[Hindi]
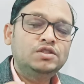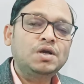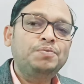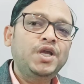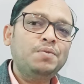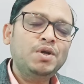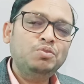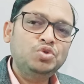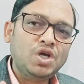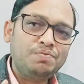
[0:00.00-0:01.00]
जब भी हमें
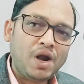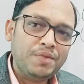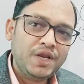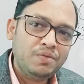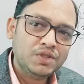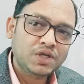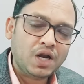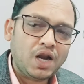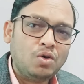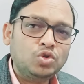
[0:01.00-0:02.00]
म्यूचुअल फंड में निवेश
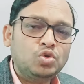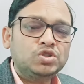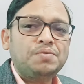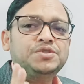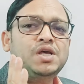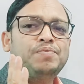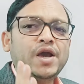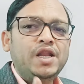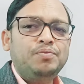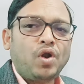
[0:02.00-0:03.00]
करना हो तो सबसे
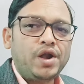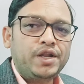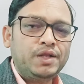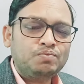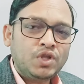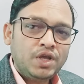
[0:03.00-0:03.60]
पहली प्रायोरिटी